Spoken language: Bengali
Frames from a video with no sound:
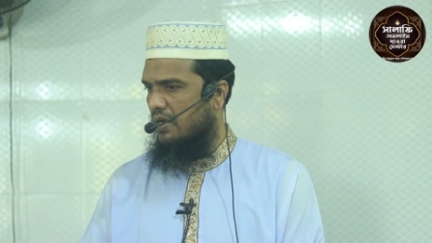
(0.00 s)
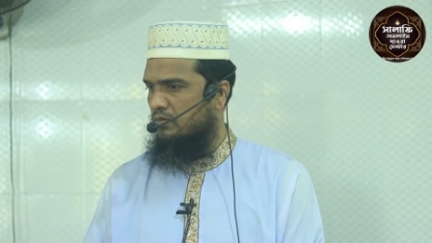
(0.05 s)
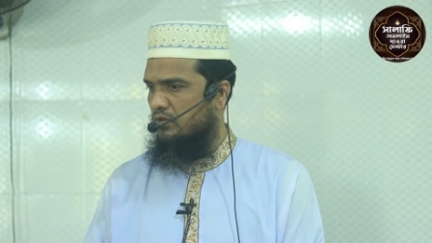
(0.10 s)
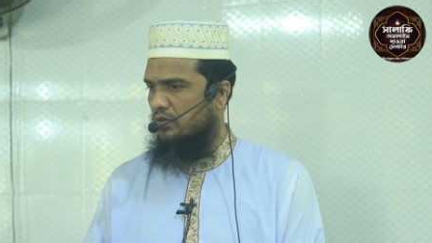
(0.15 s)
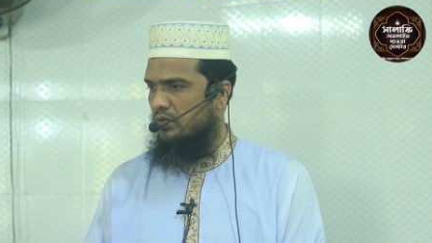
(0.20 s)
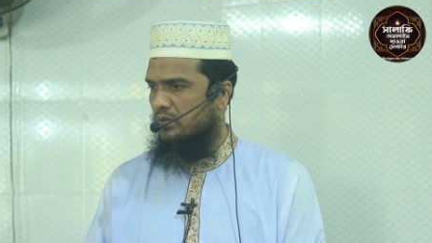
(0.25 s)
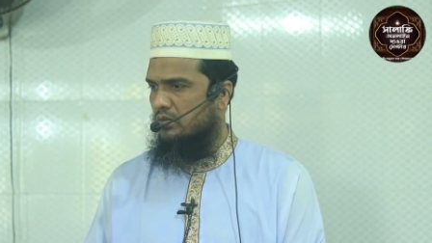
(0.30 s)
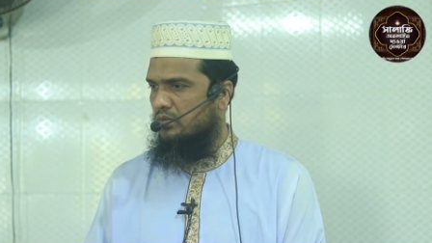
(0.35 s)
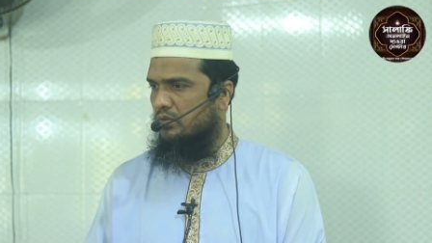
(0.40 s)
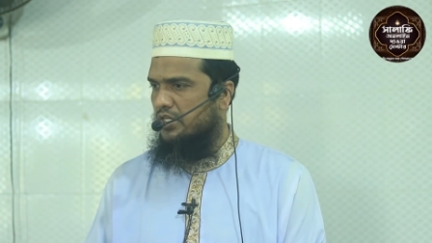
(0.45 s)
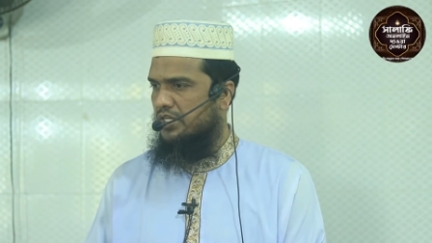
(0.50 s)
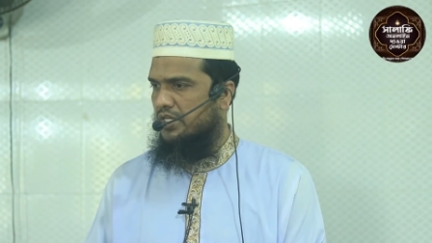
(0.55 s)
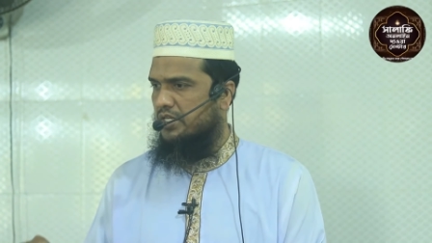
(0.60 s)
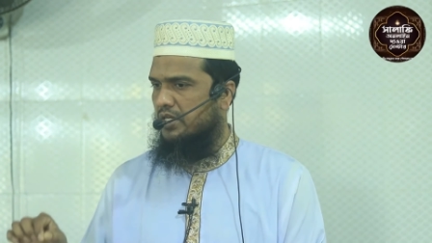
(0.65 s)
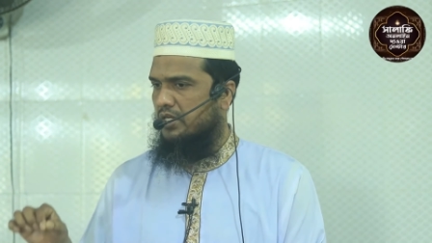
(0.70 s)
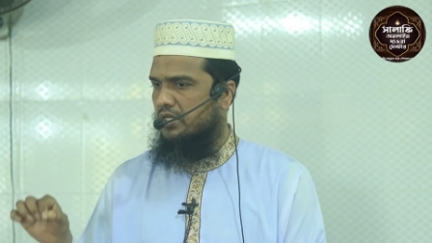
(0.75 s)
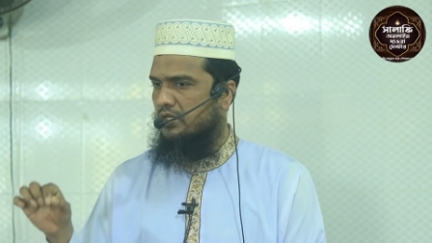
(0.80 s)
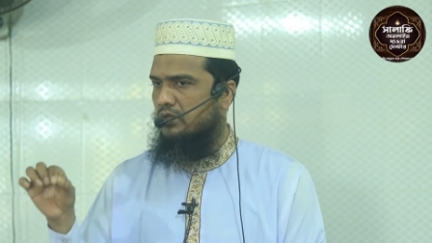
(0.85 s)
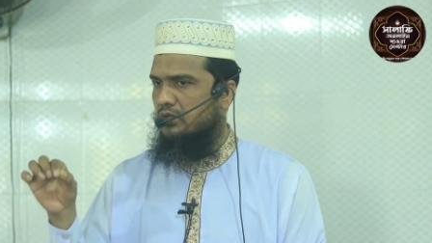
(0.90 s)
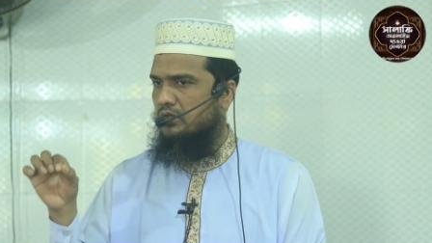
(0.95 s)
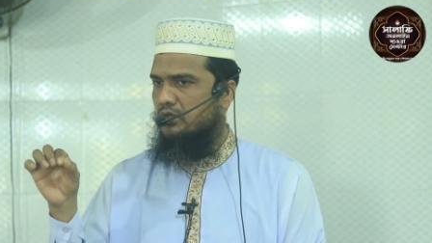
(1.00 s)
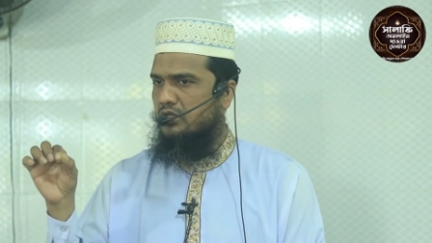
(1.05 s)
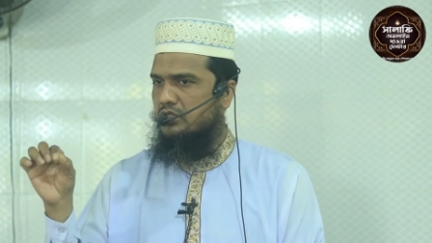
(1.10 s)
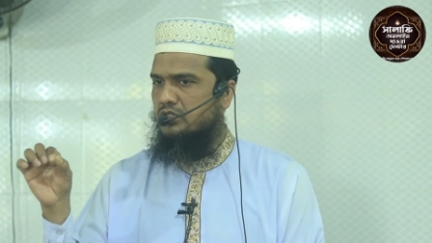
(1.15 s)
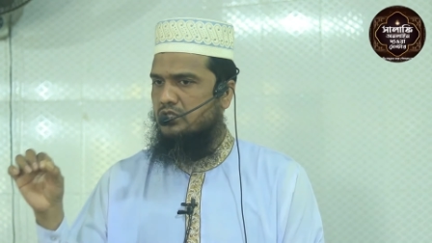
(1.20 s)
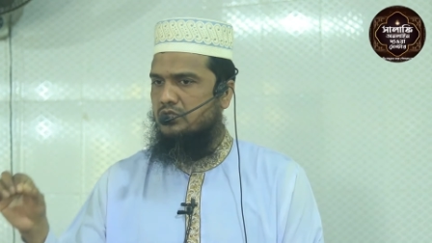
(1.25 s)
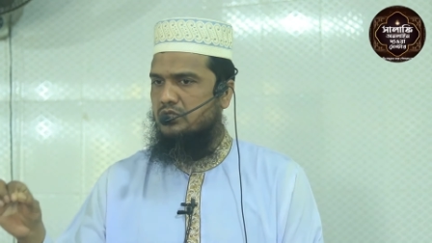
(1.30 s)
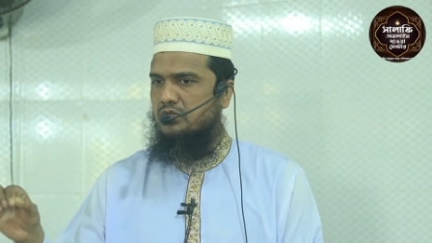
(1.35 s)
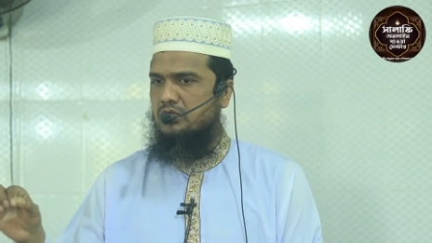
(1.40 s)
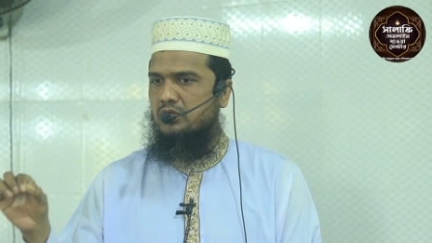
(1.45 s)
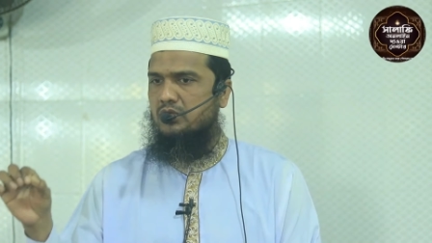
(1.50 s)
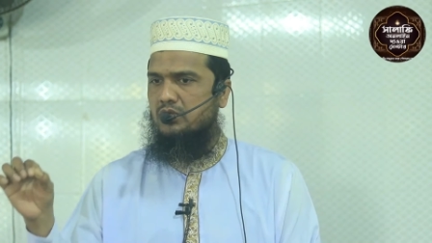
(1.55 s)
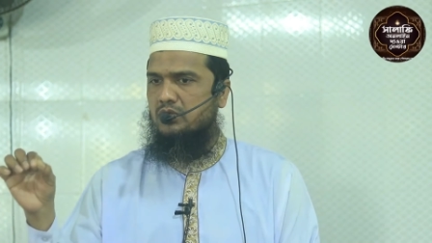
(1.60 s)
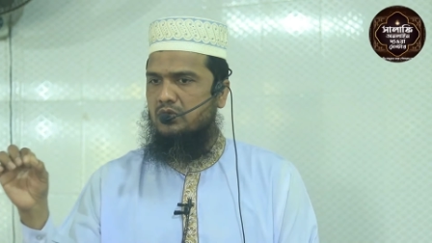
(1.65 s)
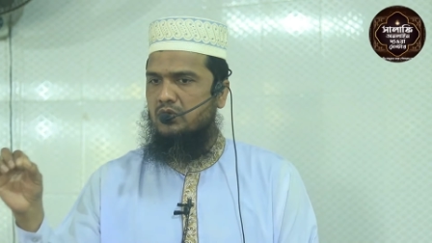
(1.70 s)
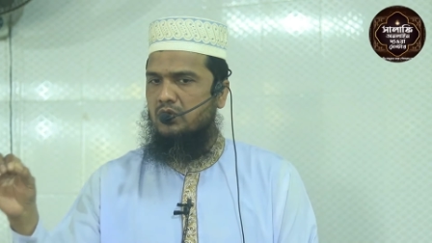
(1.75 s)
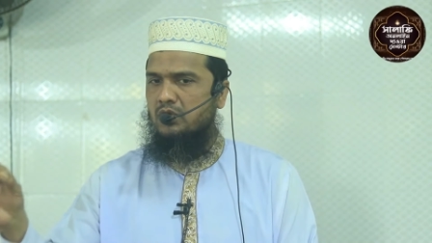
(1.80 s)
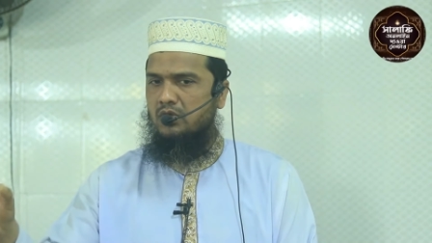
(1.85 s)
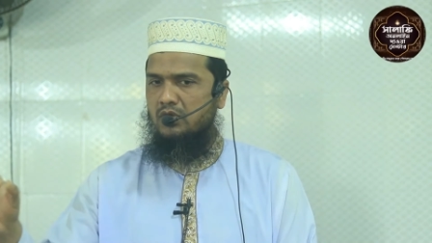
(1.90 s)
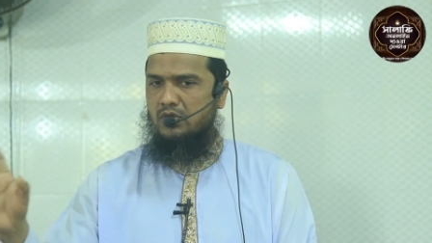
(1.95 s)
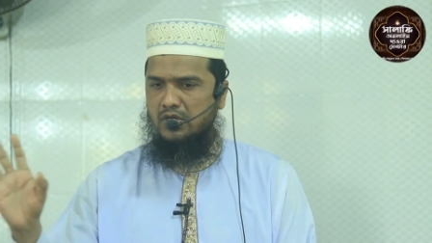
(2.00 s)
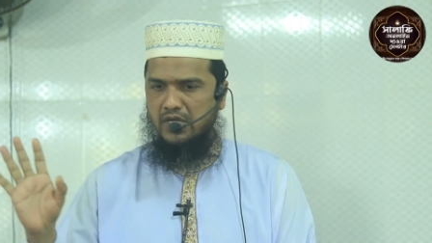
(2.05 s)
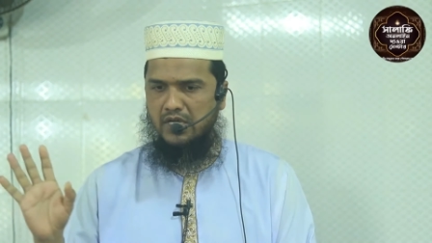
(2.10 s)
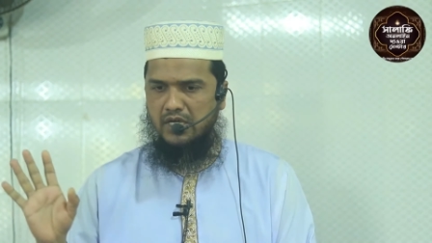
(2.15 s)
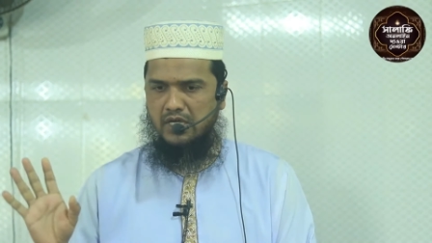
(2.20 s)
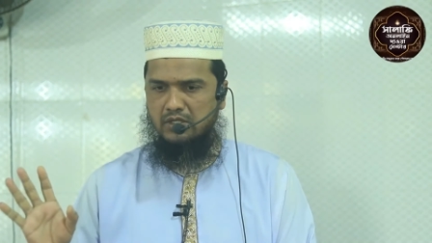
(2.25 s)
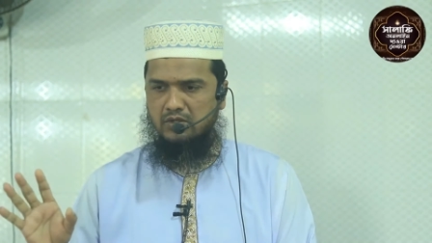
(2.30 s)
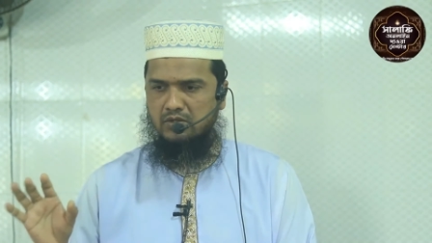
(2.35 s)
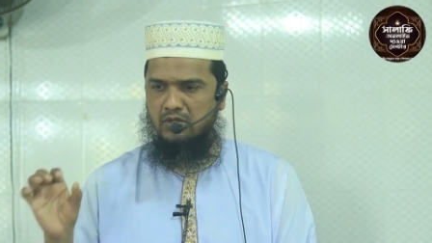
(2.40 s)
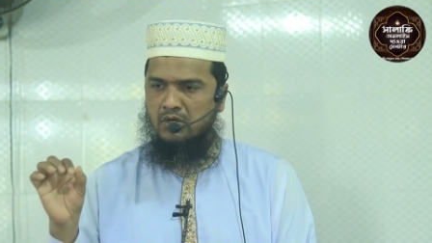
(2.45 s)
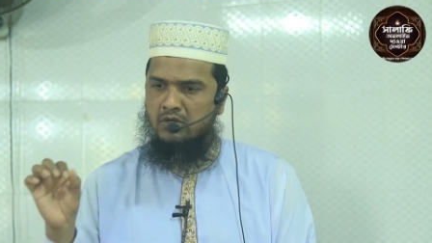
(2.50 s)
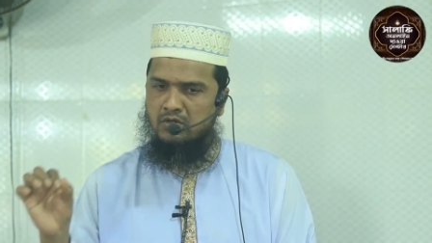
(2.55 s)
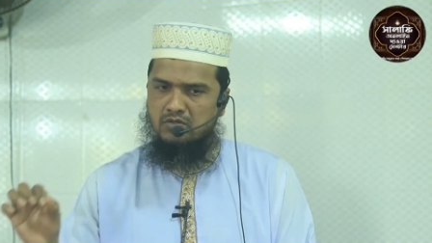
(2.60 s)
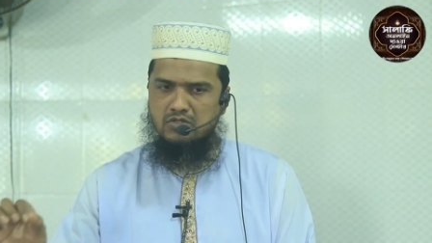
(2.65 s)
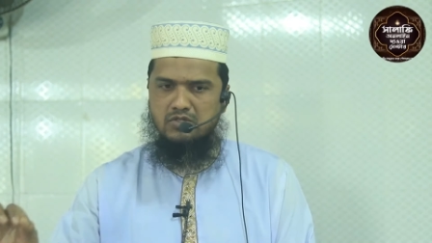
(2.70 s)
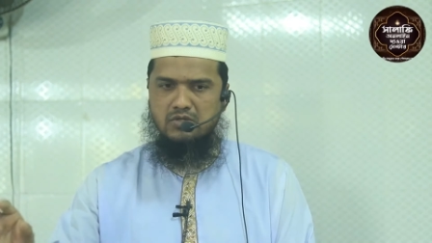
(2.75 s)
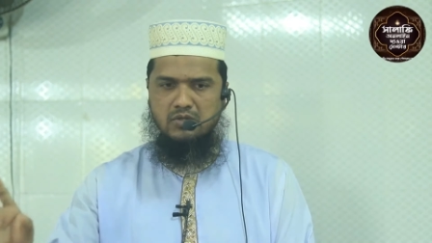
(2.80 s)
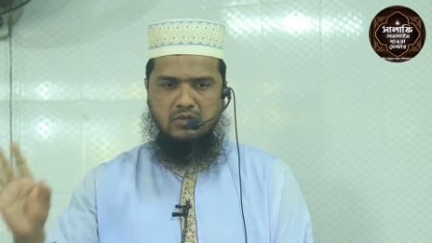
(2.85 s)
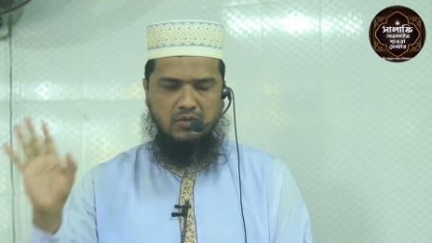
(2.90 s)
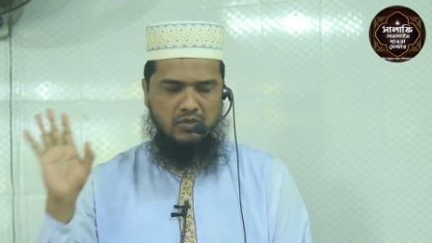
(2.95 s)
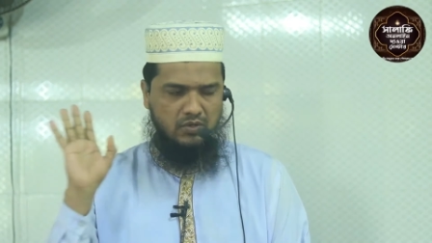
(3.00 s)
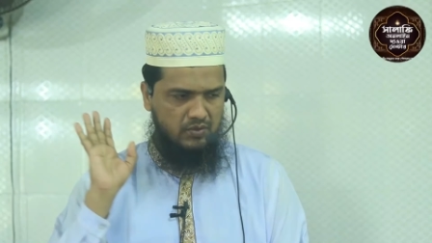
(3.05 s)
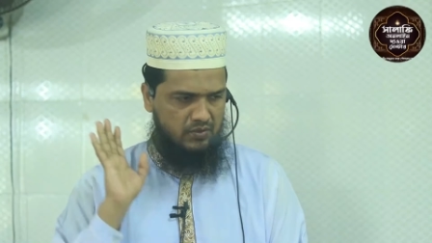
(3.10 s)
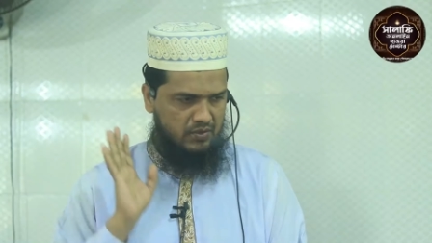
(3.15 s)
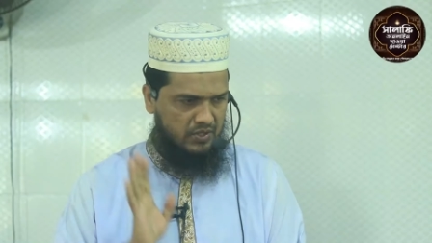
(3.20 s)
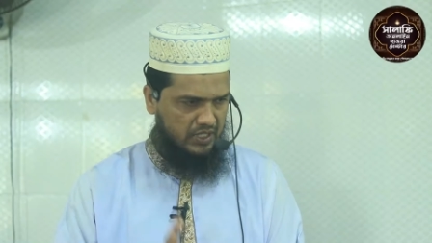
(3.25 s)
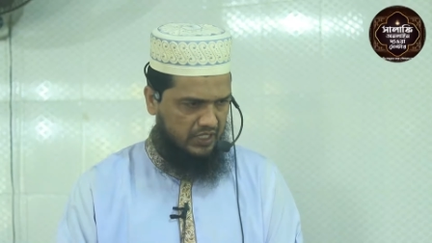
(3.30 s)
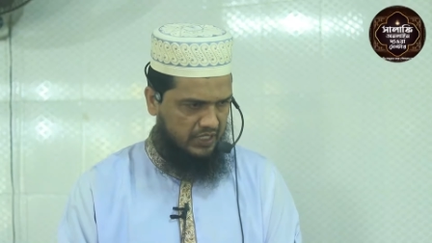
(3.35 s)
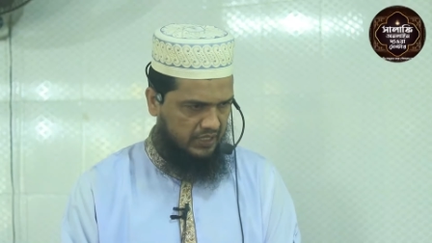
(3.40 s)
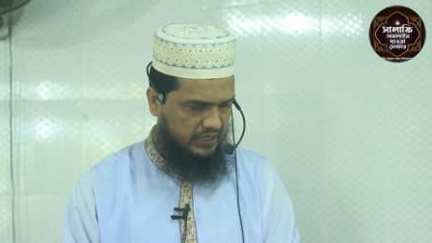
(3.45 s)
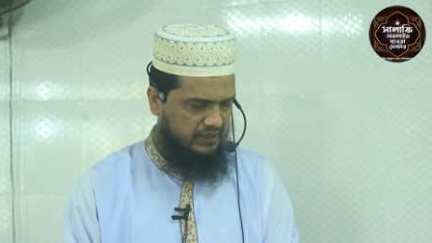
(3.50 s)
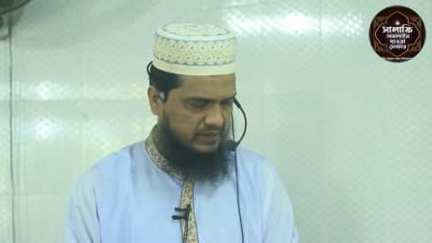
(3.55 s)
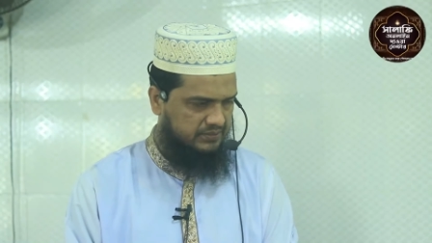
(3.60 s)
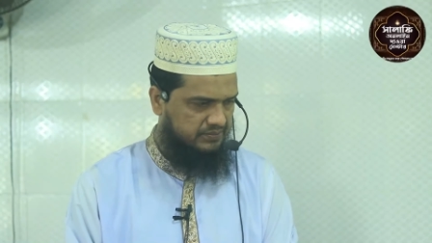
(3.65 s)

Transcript: আমলগুলিকে নষ্ট করো না ধ্বংস করো না